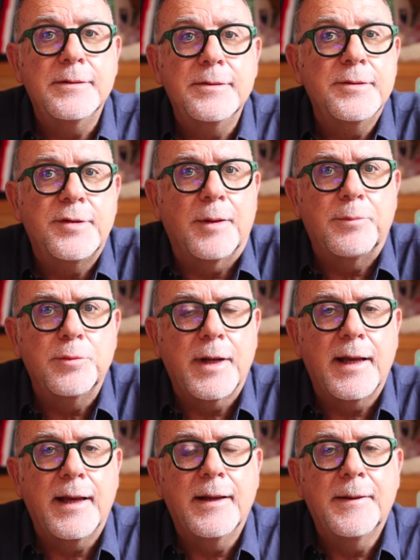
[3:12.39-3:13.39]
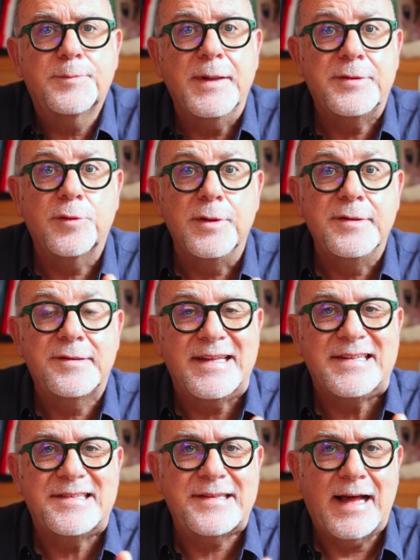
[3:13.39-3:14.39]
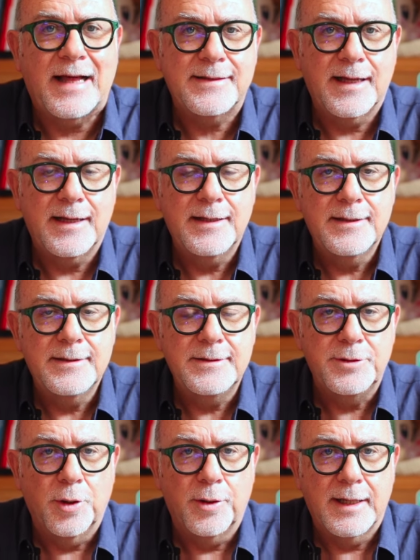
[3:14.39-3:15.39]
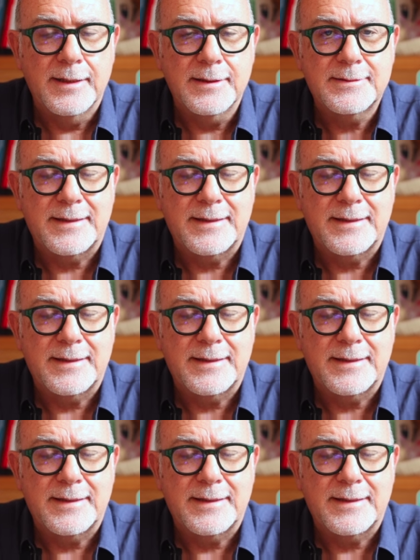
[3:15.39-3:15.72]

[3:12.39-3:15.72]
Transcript: eh, sia pure spesso insensata, di Donald